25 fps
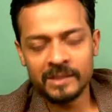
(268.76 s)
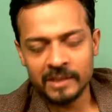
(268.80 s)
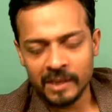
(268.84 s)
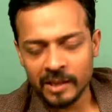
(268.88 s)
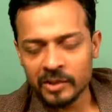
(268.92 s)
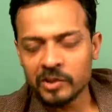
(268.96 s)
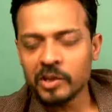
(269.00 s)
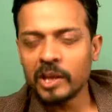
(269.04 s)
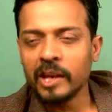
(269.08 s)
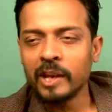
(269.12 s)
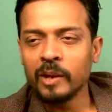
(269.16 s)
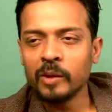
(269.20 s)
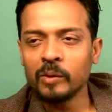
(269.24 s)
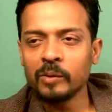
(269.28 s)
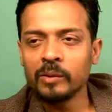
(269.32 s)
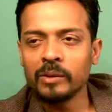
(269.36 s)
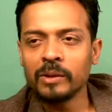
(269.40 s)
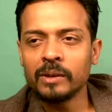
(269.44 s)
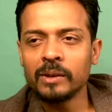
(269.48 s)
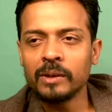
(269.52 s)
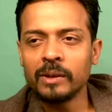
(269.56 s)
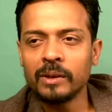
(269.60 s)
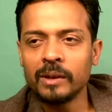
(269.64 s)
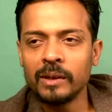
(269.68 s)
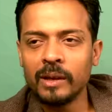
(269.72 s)
सच कह रहा हूँ
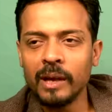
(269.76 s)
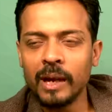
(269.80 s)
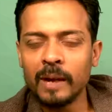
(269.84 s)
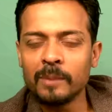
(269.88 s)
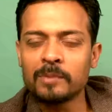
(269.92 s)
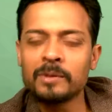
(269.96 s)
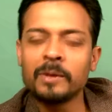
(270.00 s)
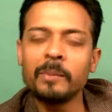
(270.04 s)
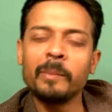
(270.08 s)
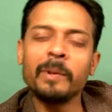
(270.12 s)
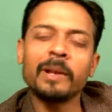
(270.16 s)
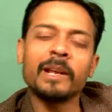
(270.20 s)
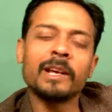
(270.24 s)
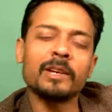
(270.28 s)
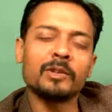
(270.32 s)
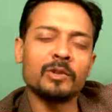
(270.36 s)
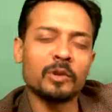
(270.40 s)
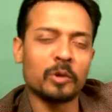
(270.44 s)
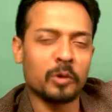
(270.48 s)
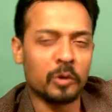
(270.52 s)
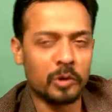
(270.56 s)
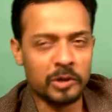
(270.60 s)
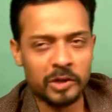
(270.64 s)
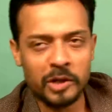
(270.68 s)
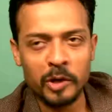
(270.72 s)
आपसे मिलकर जो
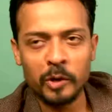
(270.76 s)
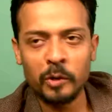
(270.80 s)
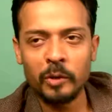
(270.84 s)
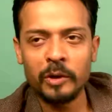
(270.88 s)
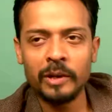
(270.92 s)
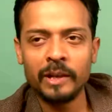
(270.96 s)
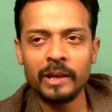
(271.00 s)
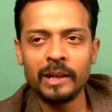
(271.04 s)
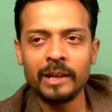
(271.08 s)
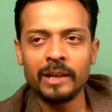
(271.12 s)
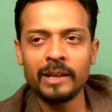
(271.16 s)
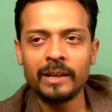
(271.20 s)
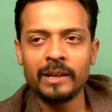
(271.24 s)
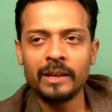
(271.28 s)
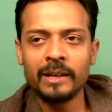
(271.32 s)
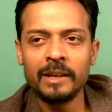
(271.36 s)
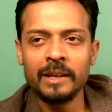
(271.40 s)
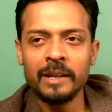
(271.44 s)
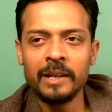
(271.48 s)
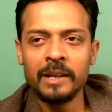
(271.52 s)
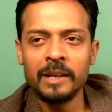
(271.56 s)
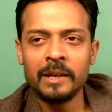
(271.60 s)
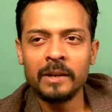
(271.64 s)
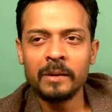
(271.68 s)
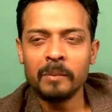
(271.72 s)
खुशी हुई है
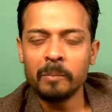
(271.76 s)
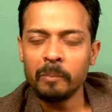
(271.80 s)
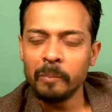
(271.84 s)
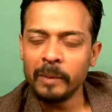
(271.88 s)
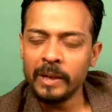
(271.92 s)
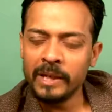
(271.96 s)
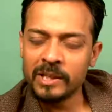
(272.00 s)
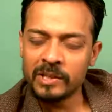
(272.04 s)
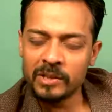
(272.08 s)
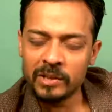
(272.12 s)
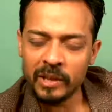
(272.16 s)
मेरी